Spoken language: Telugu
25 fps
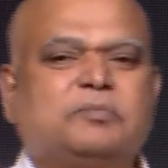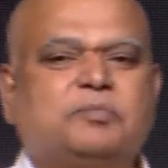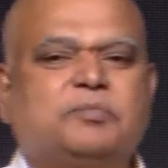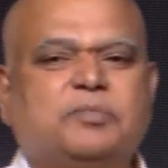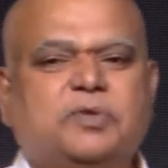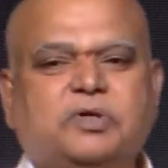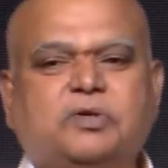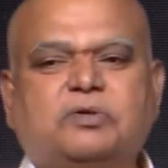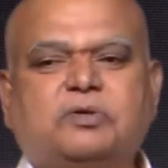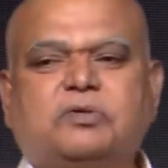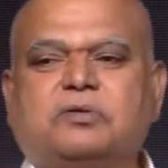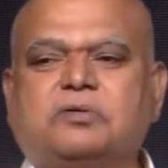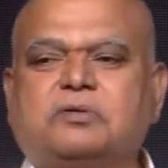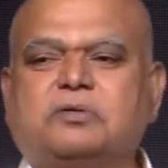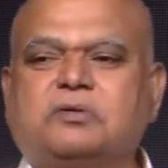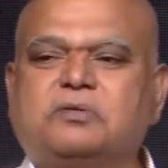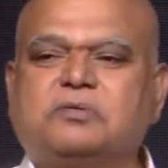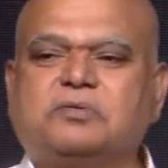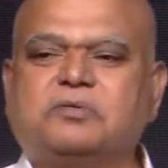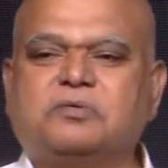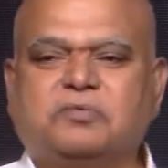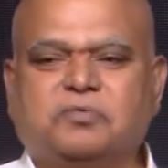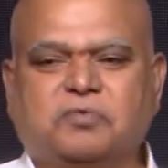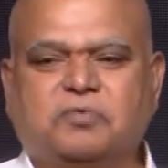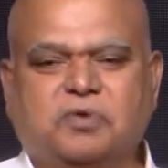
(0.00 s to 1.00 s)
మీరు
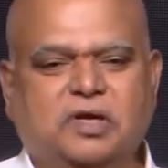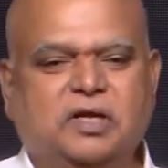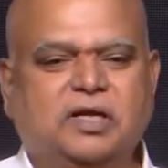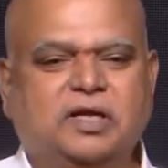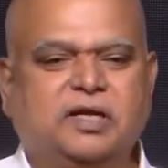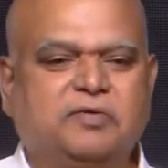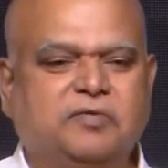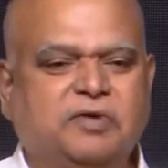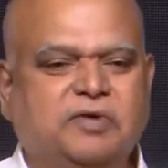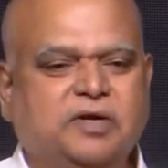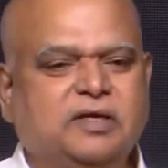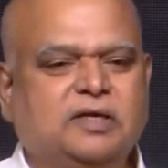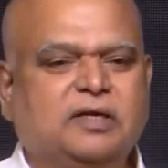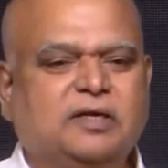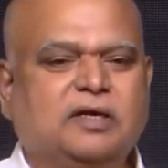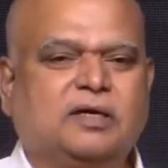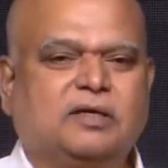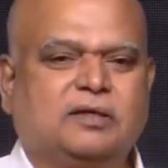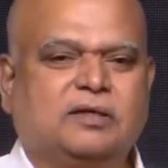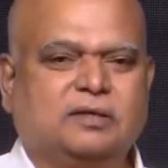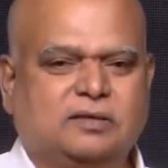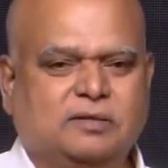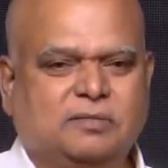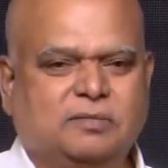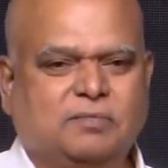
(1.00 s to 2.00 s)
వాళ్ళు ఏం అడిగినా
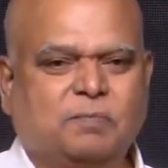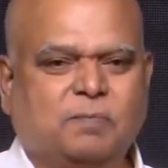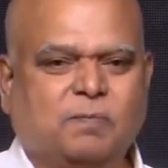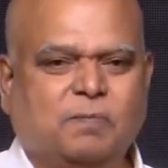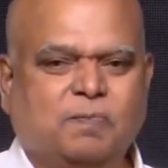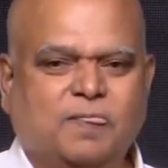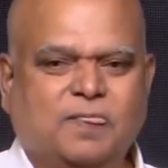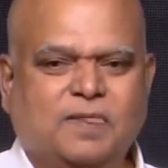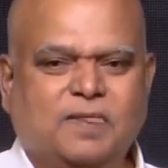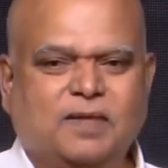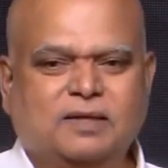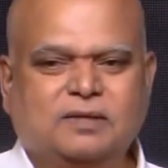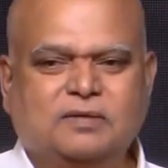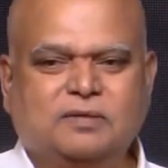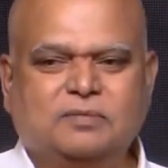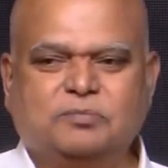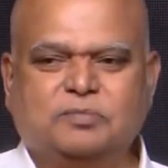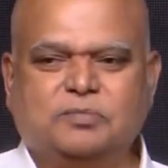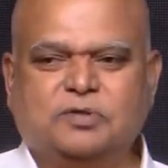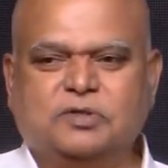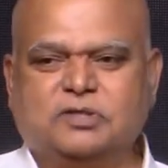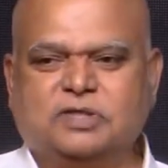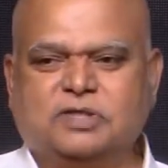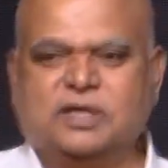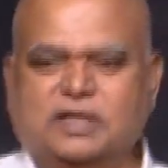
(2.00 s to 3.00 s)

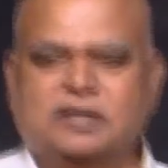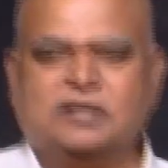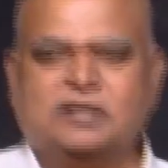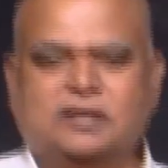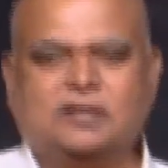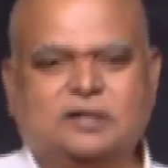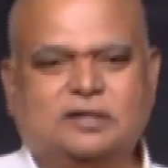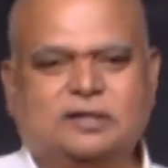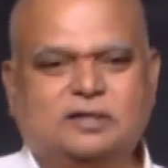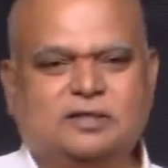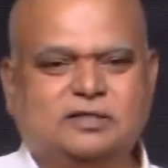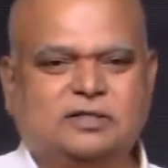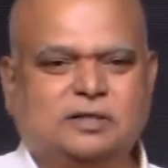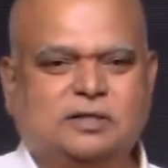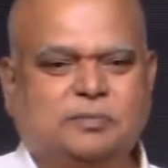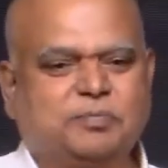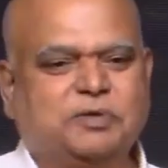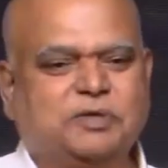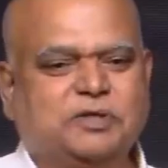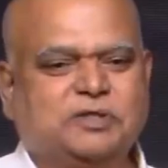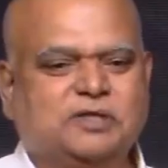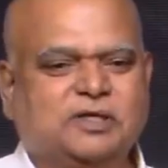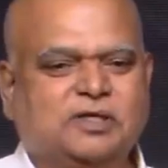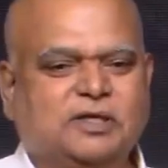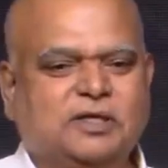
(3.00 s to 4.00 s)
మీరు సరే
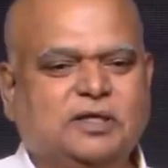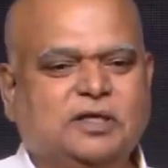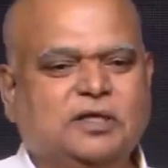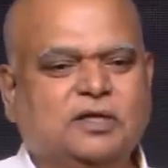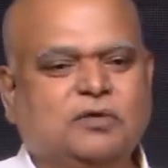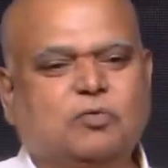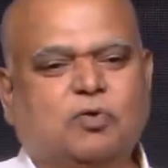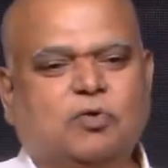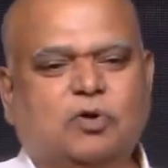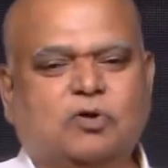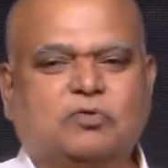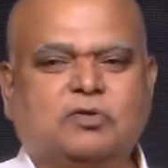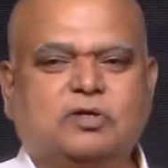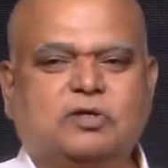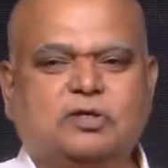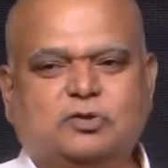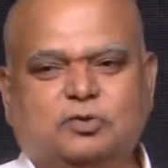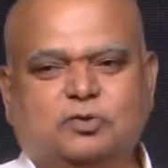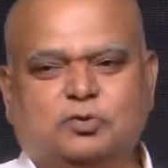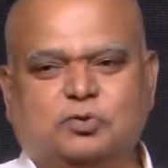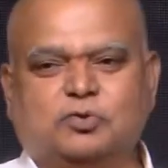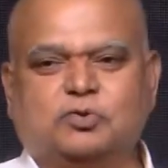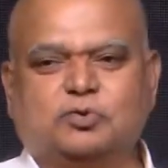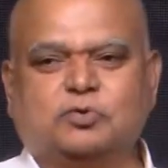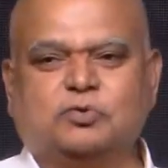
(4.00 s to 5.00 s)
చెప్పండి సార్ నేను కొరవ నేను
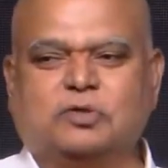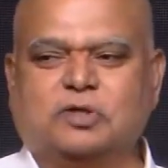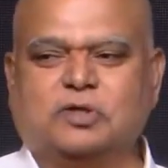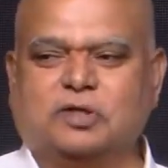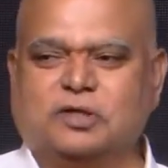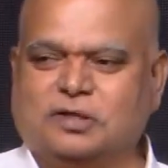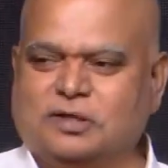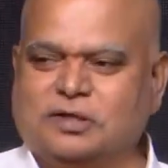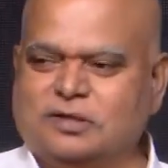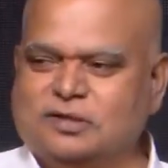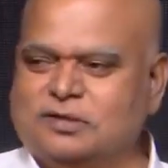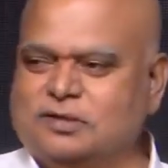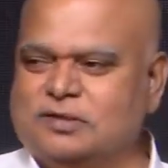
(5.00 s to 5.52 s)
చూసుకుంటాను